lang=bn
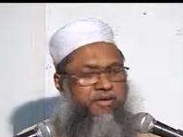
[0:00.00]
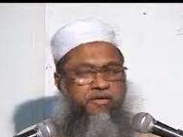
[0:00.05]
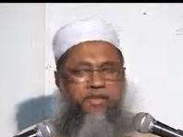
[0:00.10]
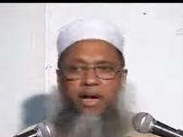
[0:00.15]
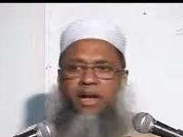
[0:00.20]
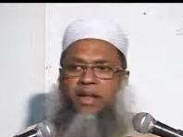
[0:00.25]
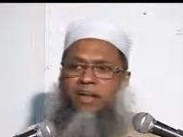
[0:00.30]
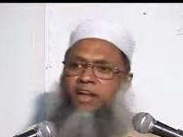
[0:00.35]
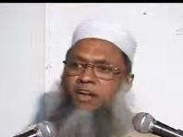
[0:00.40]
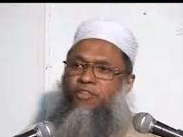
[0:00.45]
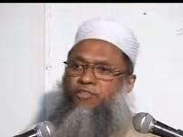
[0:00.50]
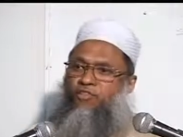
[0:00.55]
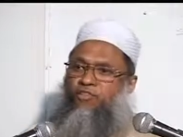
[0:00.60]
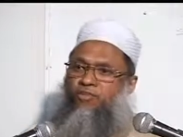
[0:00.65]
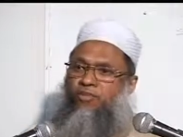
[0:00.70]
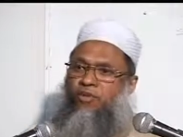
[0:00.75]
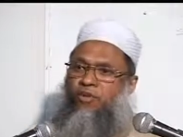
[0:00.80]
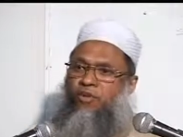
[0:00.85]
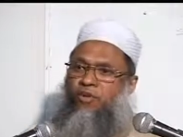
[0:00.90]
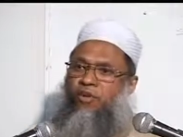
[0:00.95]
যে আল্লাহর
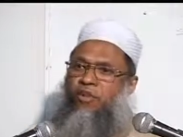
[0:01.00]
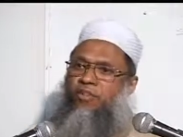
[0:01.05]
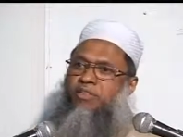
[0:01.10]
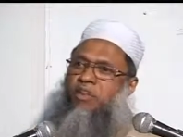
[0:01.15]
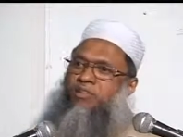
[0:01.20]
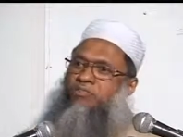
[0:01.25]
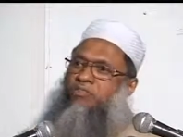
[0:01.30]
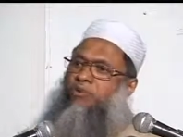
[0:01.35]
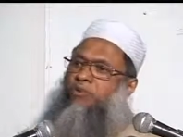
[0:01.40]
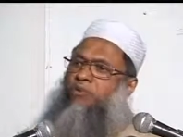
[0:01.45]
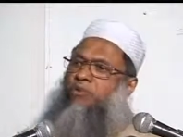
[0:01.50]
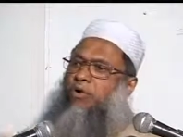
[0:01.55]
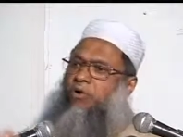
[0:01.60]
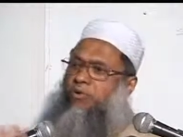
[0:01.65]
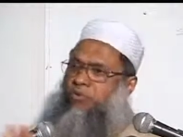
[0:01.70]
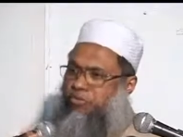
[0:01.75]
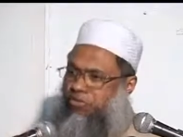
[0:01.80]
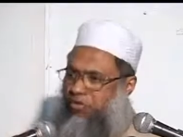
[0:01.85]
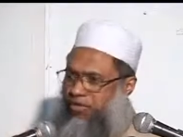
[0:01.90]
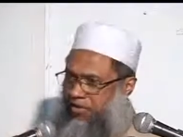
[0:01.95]
দুশ্মনী করে তার জন্য
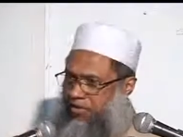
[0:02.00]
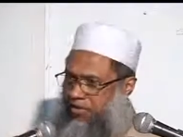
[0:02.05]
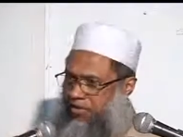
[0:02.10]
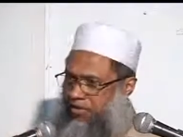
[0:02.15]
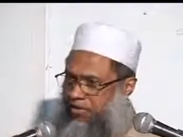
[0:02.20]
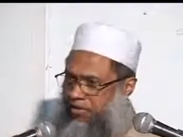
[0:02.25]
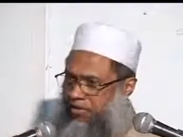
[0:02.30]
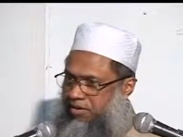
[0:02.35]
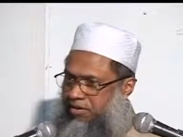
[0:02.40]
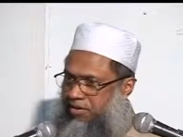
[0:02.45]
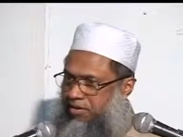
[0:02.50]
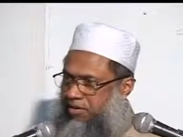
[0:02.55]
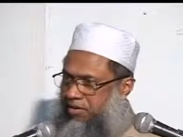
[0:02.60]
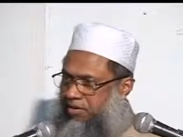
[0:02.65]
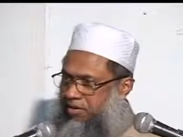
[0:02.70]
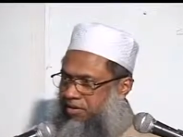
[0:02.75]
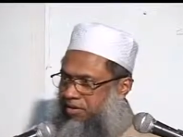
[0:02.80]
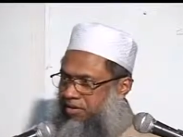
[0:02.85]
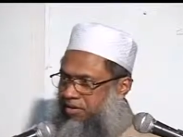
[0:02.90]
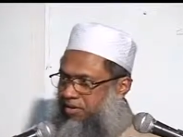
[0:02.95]
দোয়া করতে
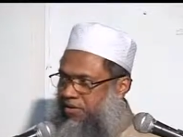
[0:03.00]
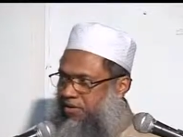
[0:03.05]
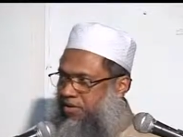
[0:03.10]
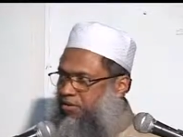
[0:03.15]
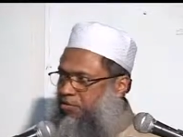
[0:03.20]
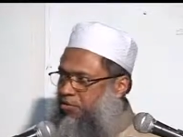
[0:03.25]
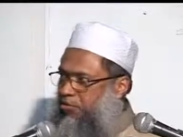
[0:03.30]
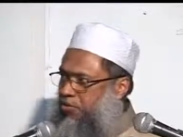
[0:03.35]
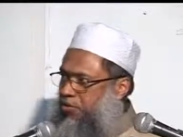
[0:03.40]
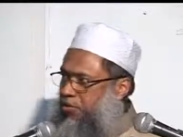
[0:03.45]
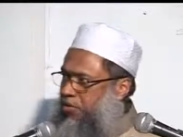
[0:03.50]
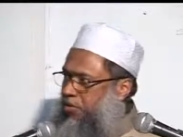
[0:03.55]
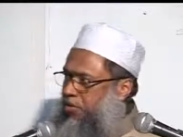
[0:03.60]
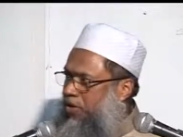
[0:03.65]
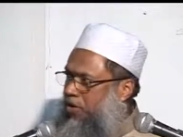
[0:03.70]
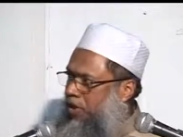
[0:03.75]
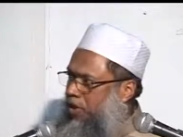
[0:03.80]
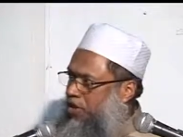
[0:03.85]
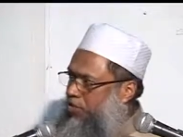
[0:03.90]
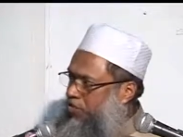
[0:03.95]
সে দুশ্মনী
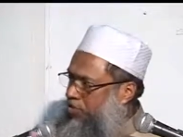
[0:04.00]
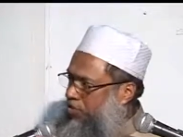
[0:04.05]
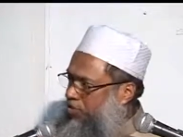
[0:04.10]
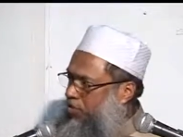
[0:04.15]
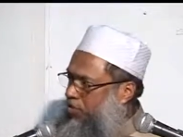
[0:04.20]
করে আল্লাহর